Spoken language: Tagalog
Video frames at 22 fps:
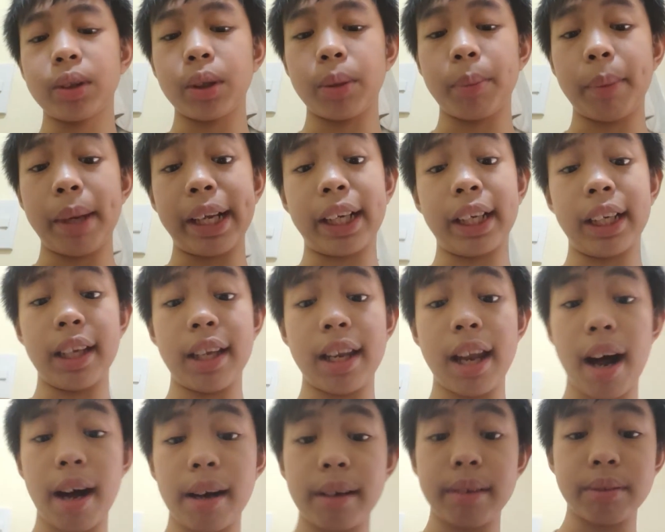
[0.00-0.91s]
So, maikli
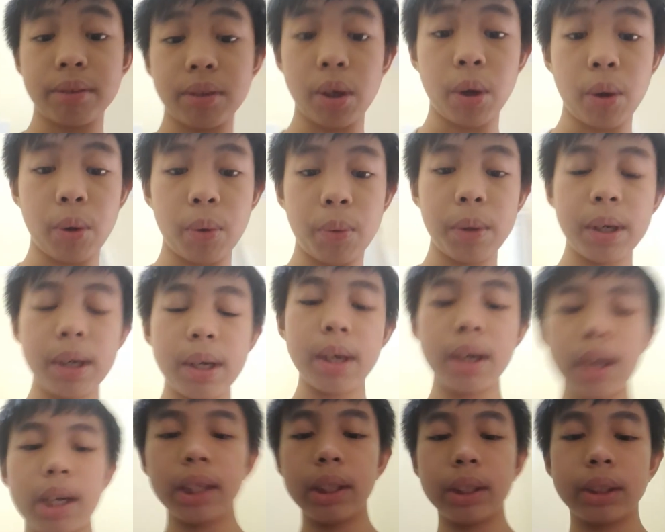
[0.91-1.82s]
lang. So,
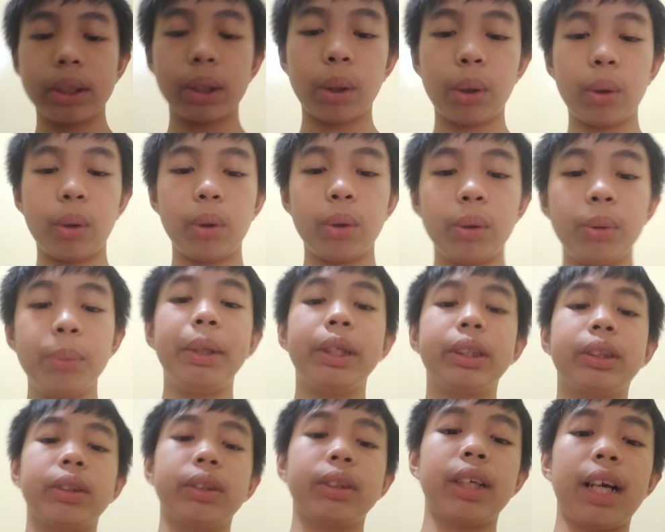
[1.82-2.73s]
so make
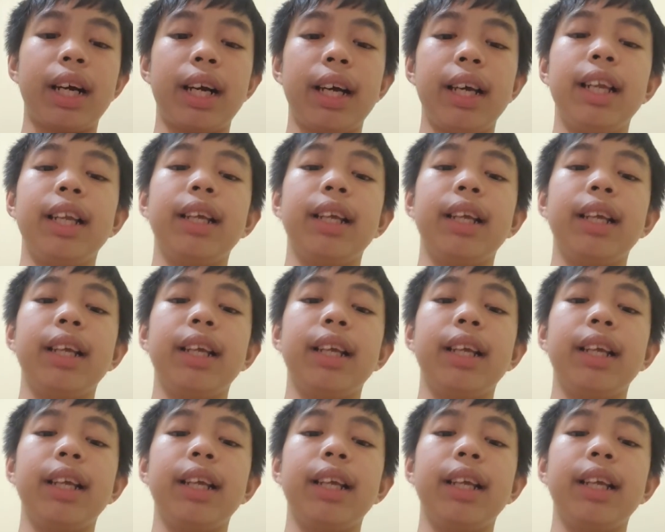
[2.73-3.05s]
sure na,